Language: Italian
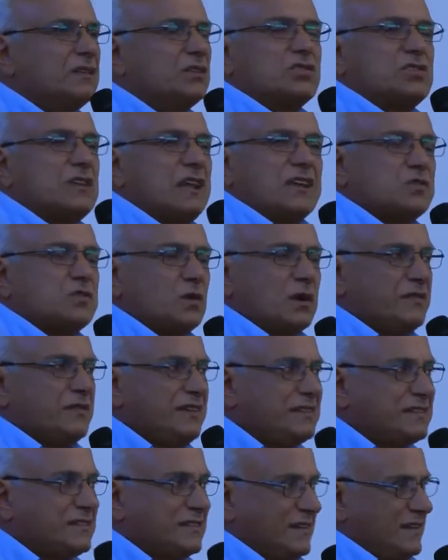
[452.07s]
gloria al
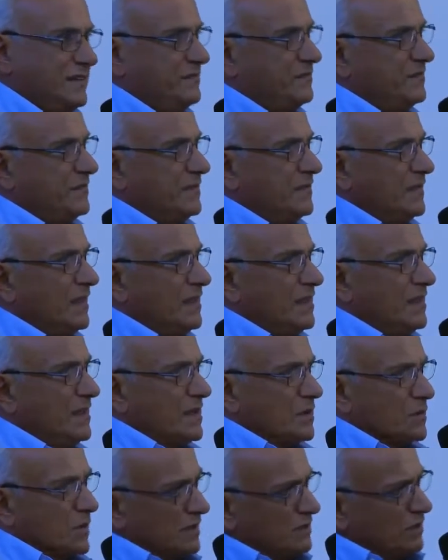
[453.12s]
suo nome, dandoci la
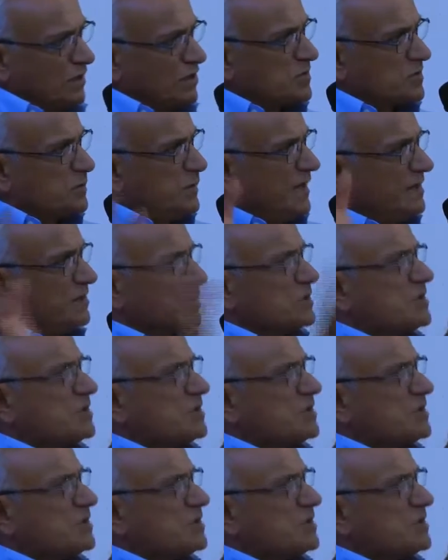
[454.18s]
sua vita,